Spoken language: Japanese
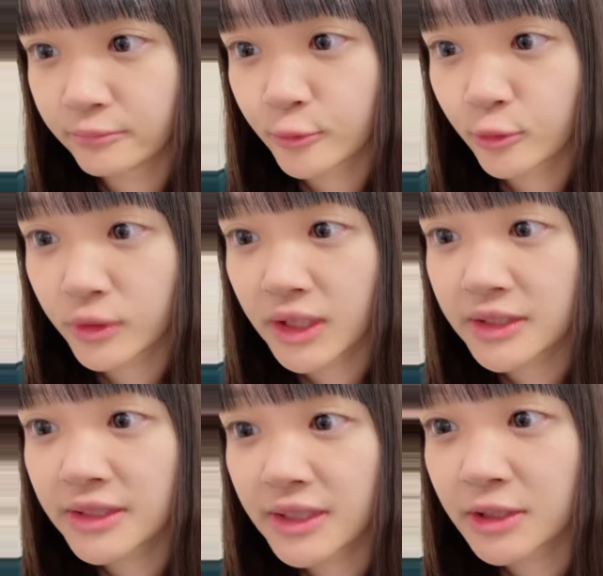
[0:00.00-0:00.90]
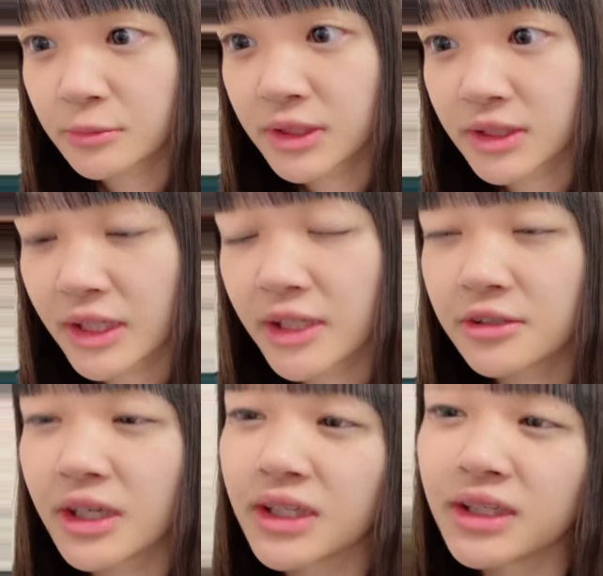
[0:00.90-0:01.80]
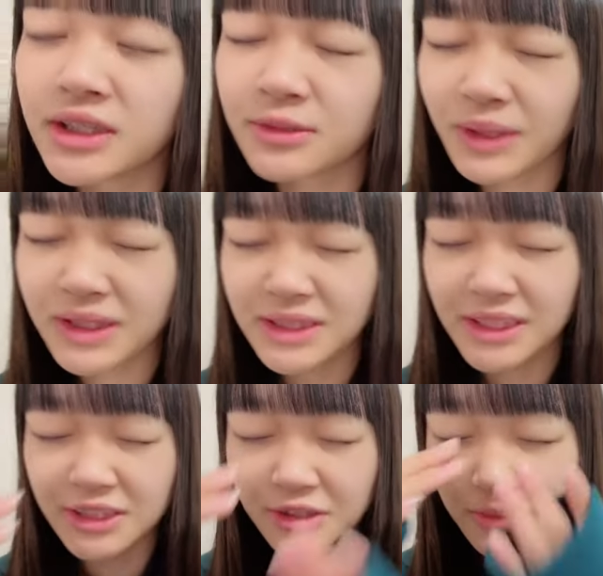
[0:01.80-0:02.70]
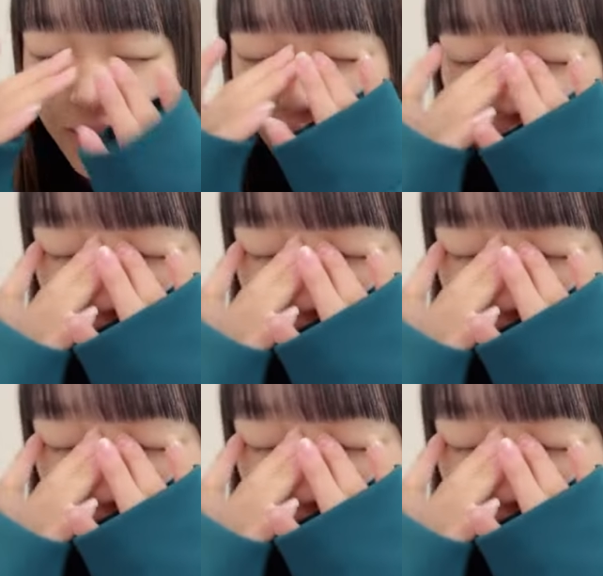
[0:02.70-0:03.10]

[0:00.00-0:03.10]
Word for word: こたつ出しましたえルアーマジで磯べき